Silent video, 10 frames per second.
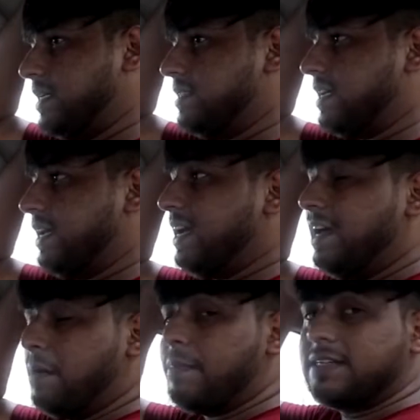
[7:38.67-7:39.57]
से ये सही है
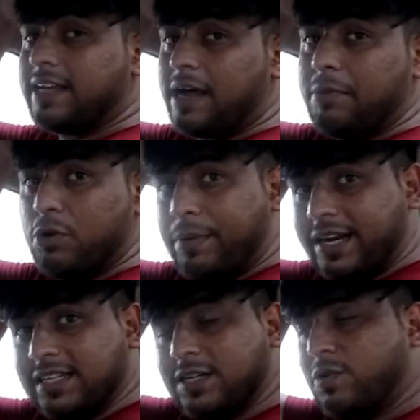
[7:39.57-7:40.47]
बट ज़रा भी ऊपर
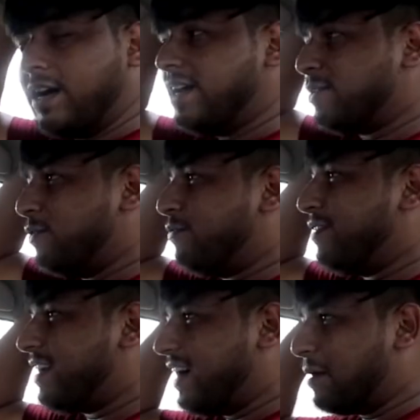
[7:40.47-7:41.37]
नीचे हुआ तो
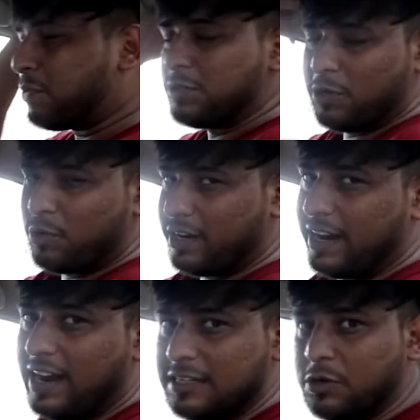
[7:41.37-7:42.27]
फिर आपको ज़रूर
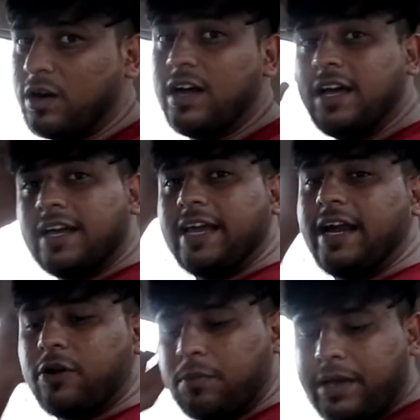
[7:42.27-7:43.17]
रियलाइज़ होगा कि
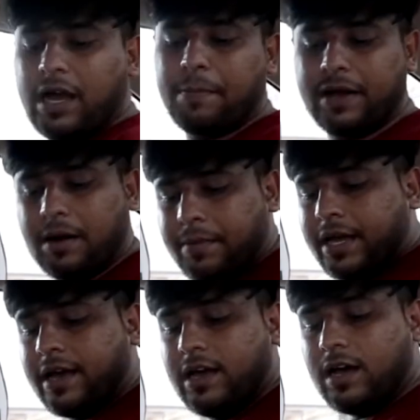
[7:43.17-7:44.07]
हेड रूम की यहाँ पर कमी है